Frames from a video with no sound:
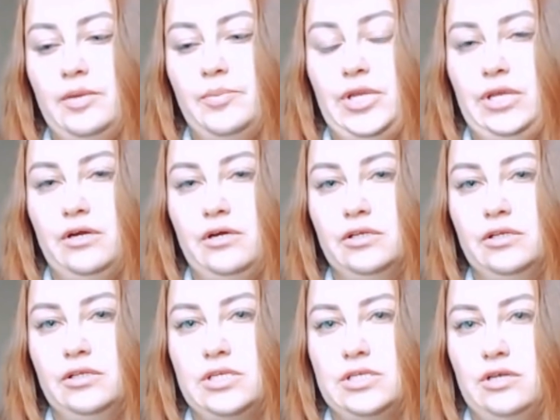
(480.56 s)

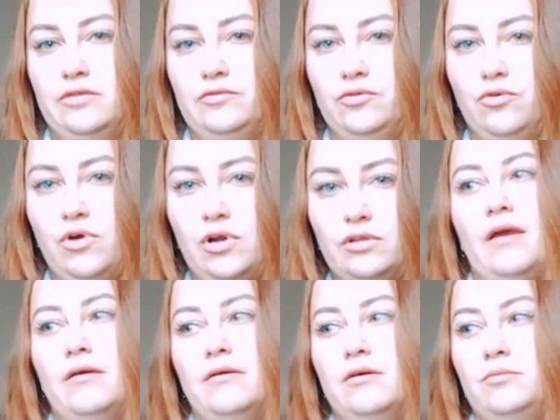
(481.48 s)
приехала назад в город,
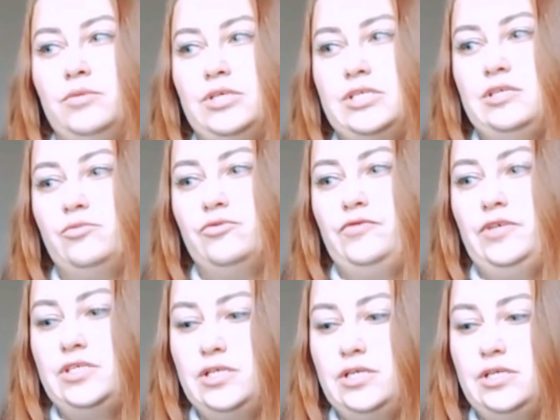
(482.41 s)
э, мы с ним
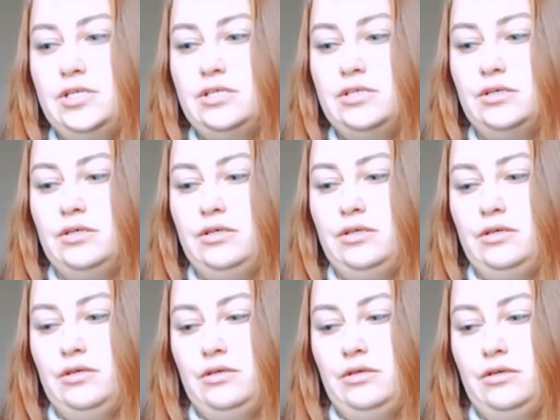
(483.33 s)
увиделись,
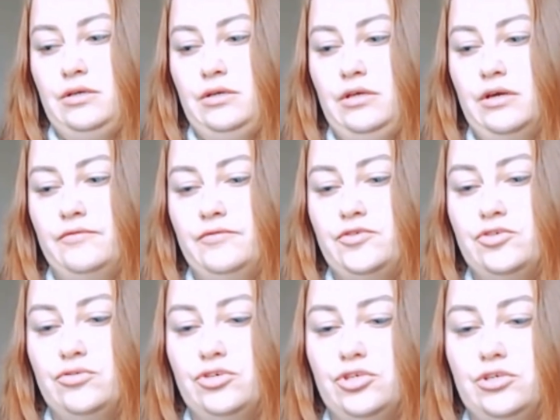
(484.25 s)
и я
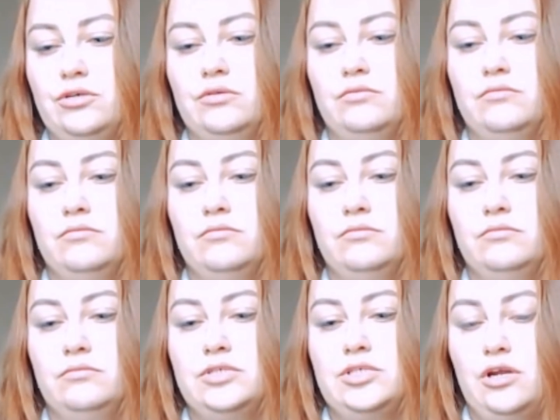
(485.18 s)
все же
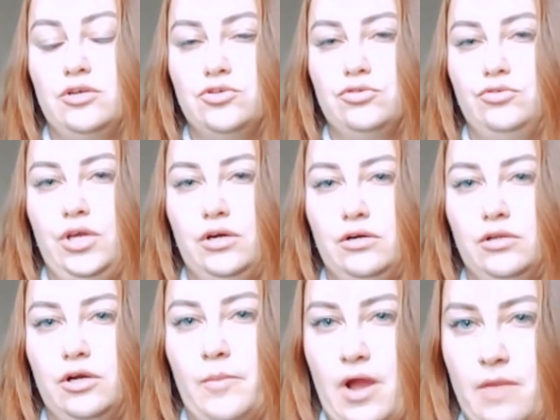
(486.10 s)
сразу же
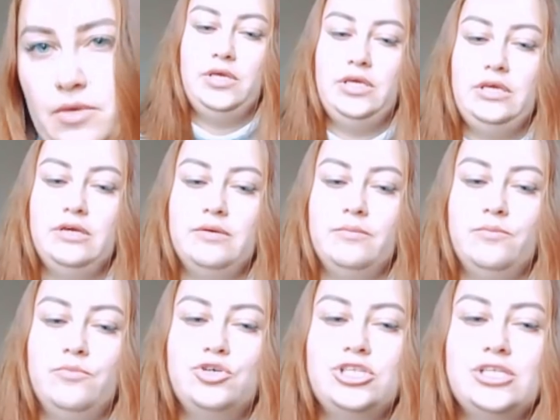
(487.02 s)
уехала к маме. И
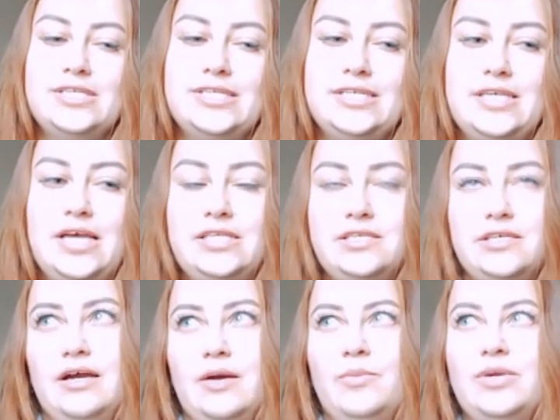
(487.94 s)
можно сказать,
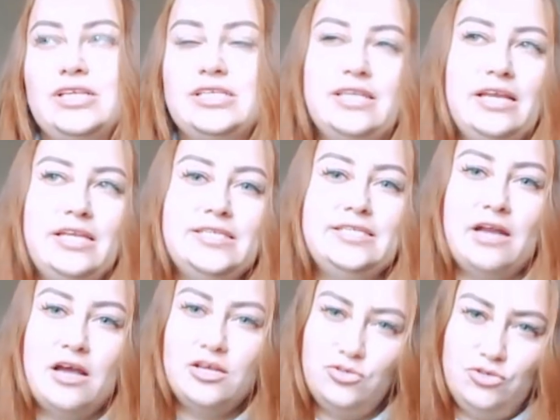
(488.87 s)
мы расстались
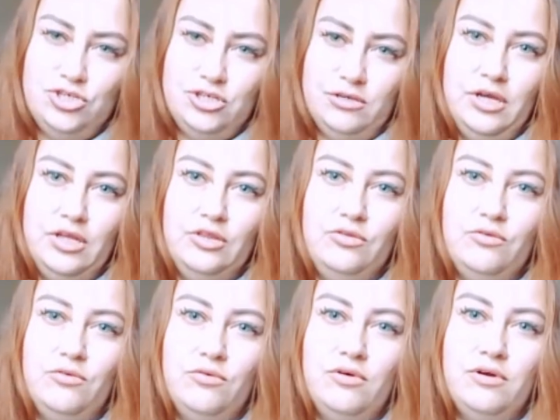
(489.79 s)
сразу же,
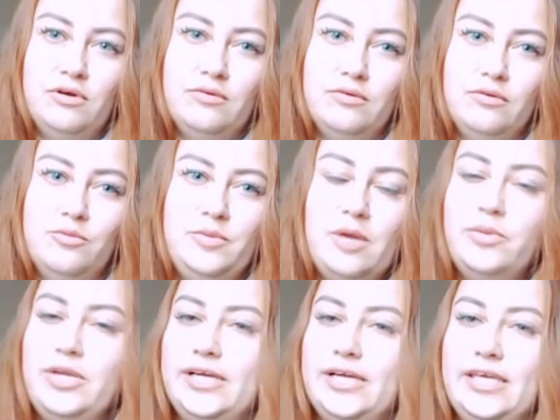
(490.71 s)
но у меня
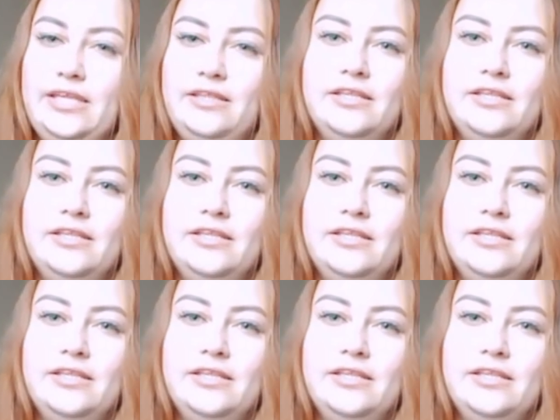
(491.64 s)
были какие-то